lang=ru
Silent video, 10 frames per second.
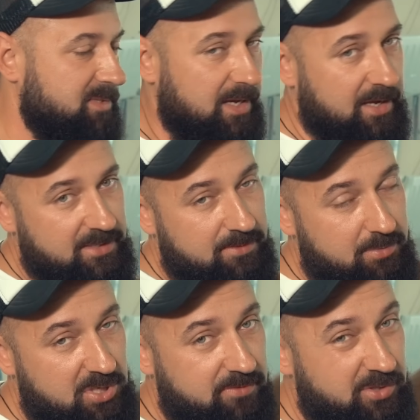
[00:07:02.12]
закрыть
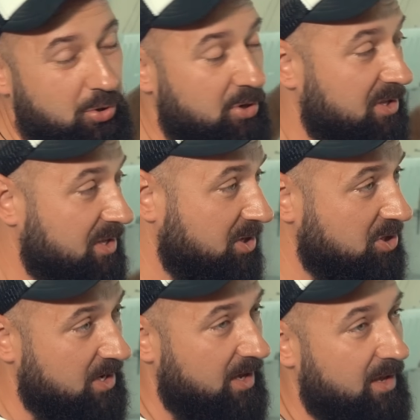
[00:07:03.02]
вообще все
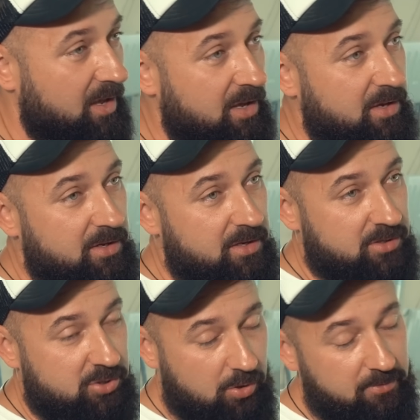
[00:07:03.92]
днище
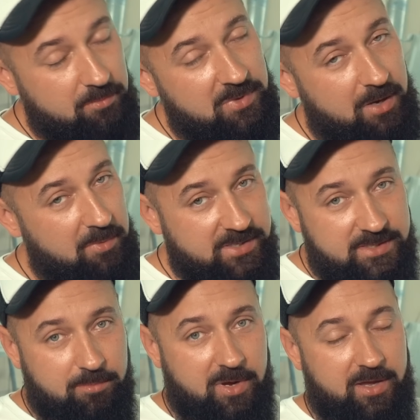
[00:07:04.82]
э, шовным
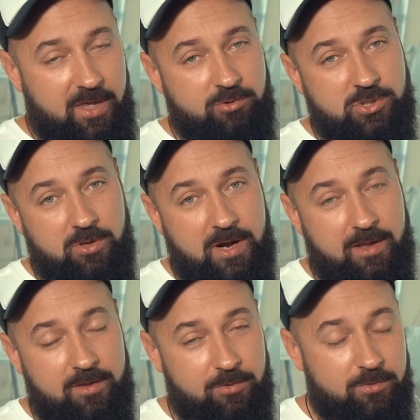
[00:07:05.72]
герметиком, как я уже,
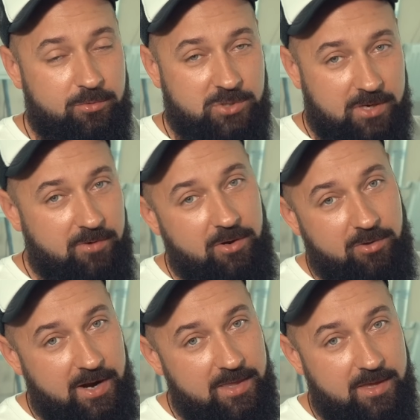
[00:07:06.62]
уже
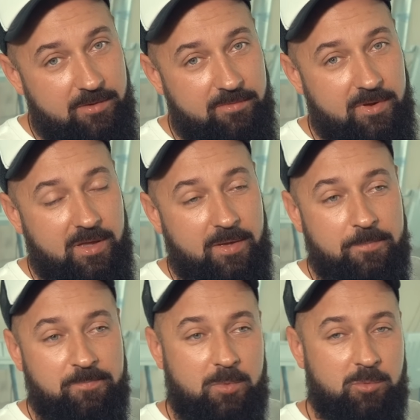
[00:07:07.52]
говорил ранее. Вы
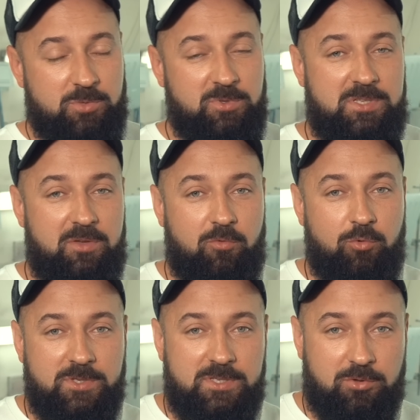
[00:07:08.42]
может быть, не в
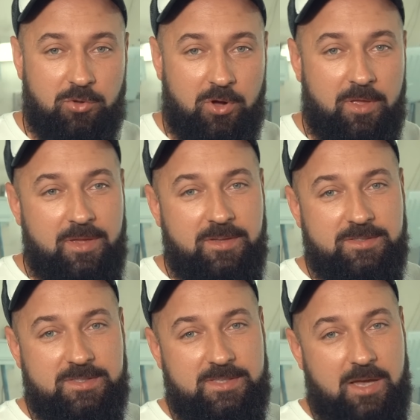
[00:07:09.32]
курсе, но
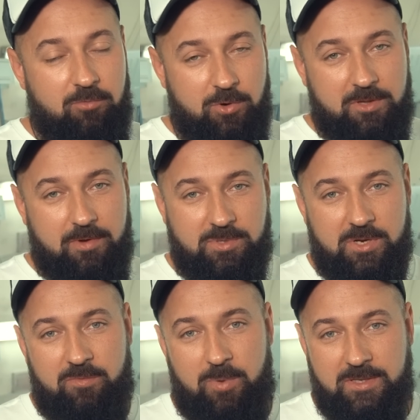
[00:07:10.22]
с завода
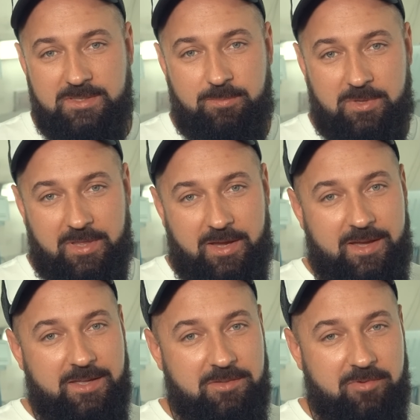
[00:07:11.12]
вообще, в принципе, так
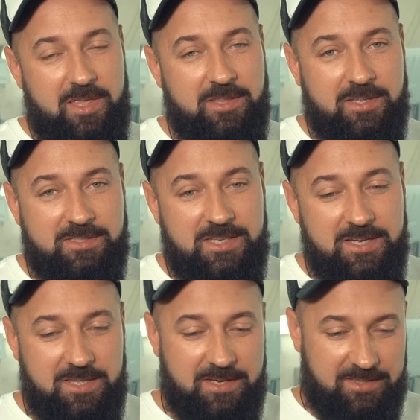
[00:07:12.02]
как это военная
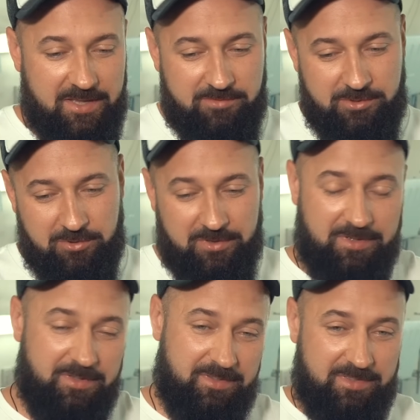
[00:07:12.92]
техника, там все
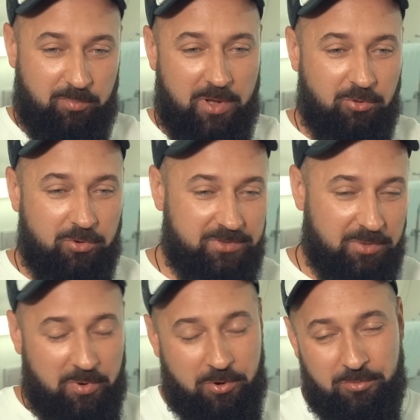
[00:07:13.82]
топором,
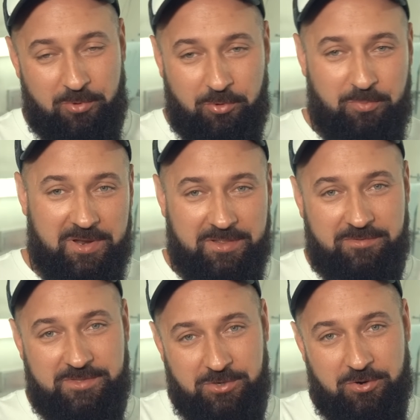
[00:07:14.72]
топором рублено,
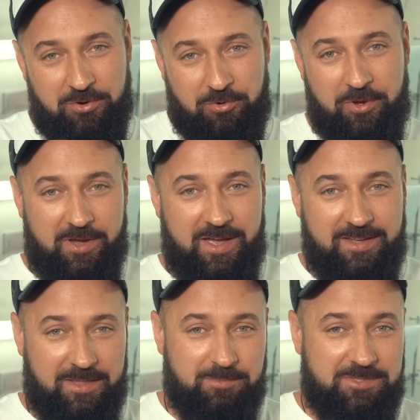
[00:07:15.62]
все
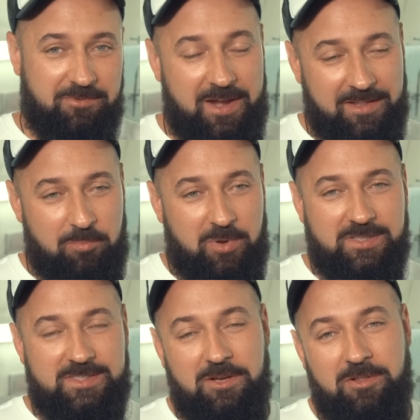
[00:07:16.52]
кое-как там сварено,
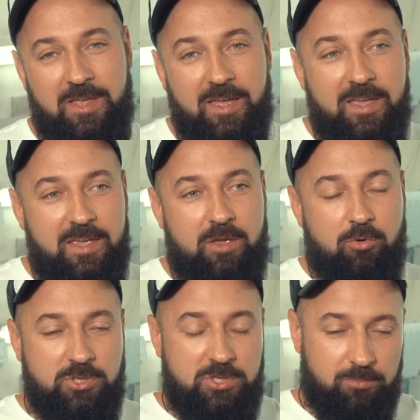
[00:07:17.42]
приделано, и
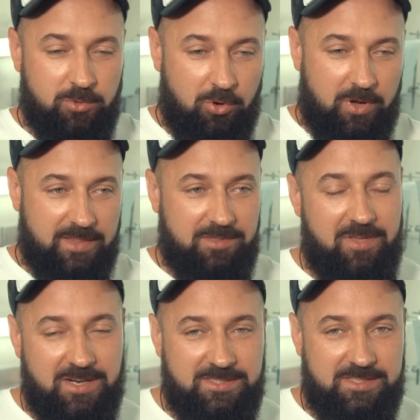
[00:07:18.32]
очень много
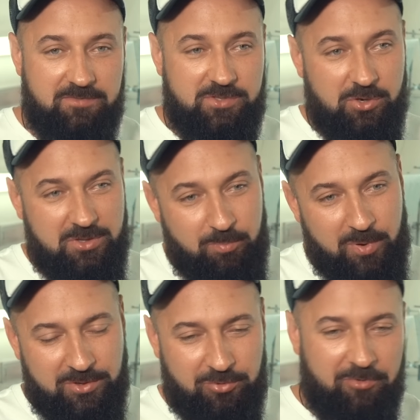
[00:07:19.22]
отверстий, все это
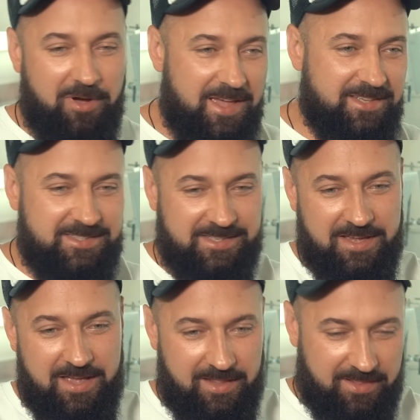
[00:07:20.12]

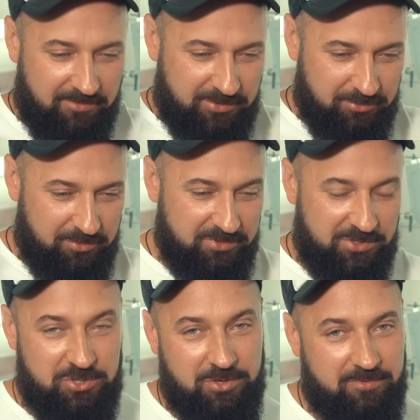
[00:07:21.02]
продувается отовсюду,
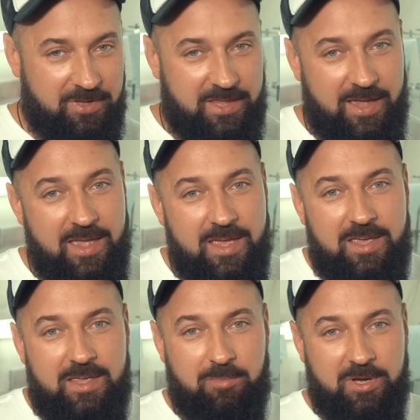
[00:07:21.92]
течет вода,
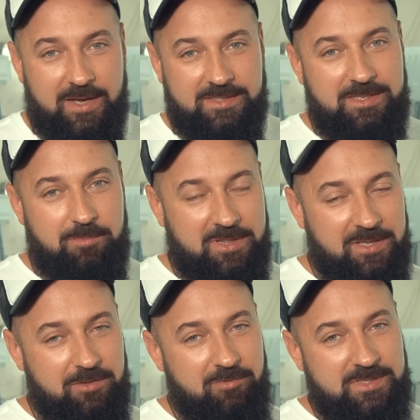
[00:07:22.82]
и мы хотим от
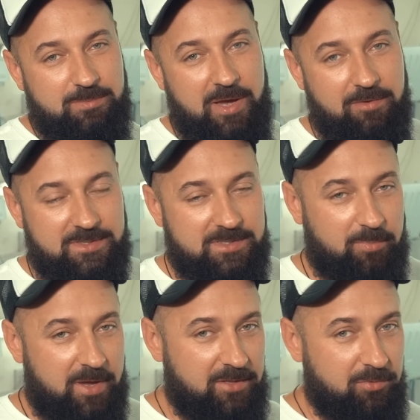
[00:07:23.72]
этого избавиться,
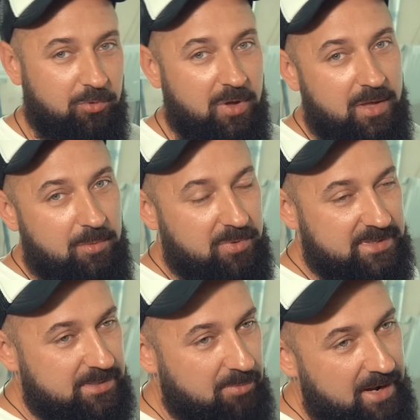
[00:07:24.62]
поэтому
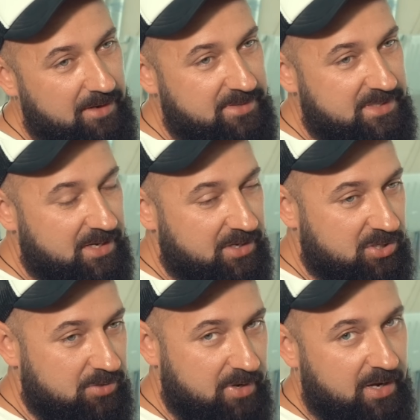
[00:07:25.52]
максимально все
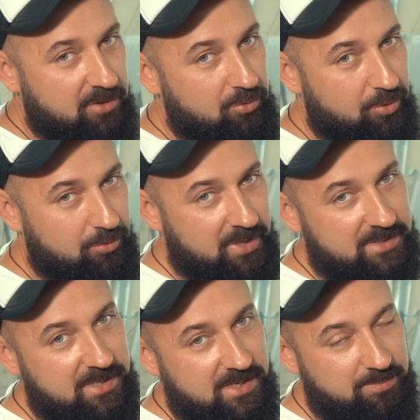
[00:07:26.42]
швы, которые у
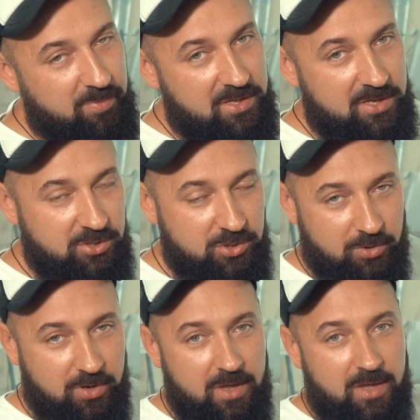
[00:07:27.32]
нас есть под днищу,
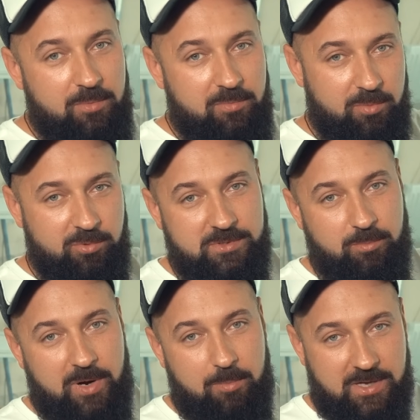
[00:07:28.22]
мы будем
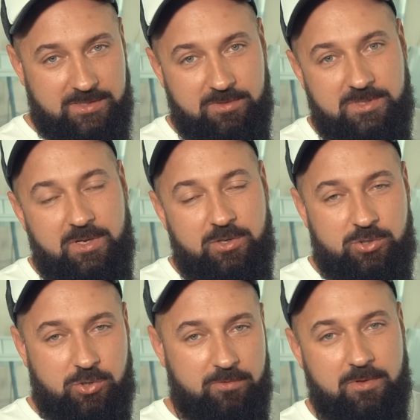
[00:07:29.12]
промазывать
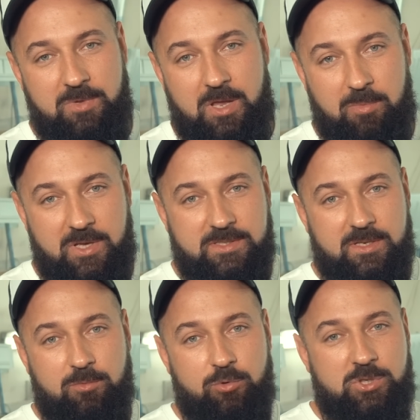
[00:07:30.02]
шовным
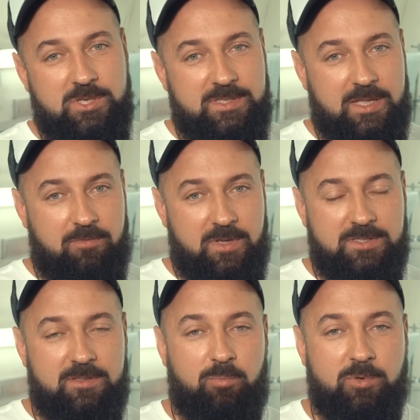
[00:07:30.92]
герметиком. Ну и уже,
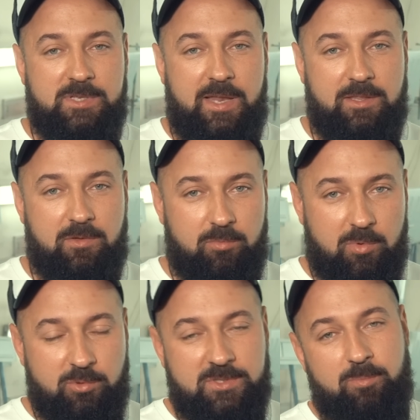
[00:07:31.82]
соответственно, после этого мы
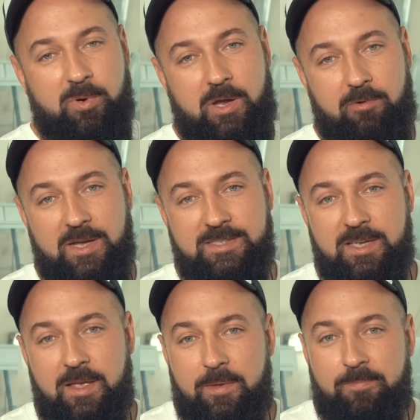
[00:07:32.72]
будем покрывать
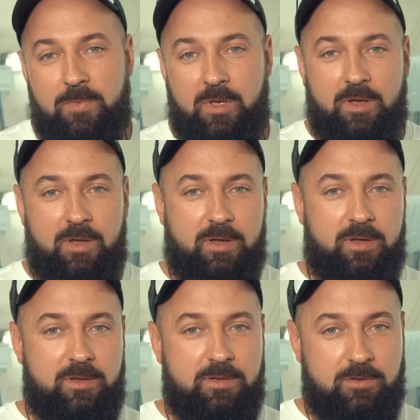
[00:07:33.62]

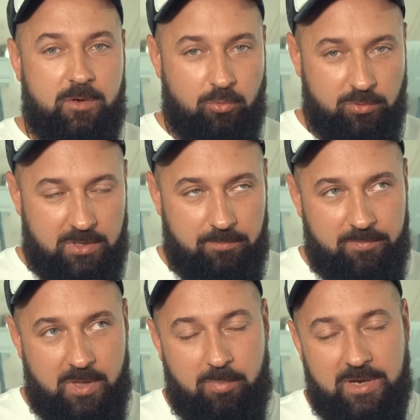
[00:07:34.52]
э, грунтом
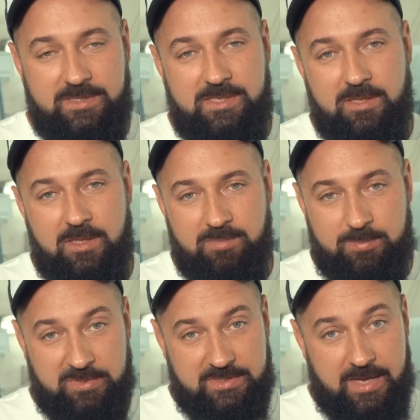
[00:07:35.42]
эпоксидным
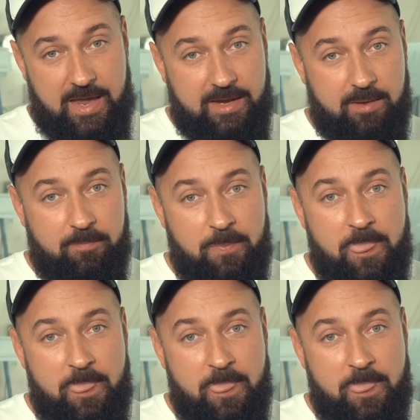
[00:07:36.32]
специальным,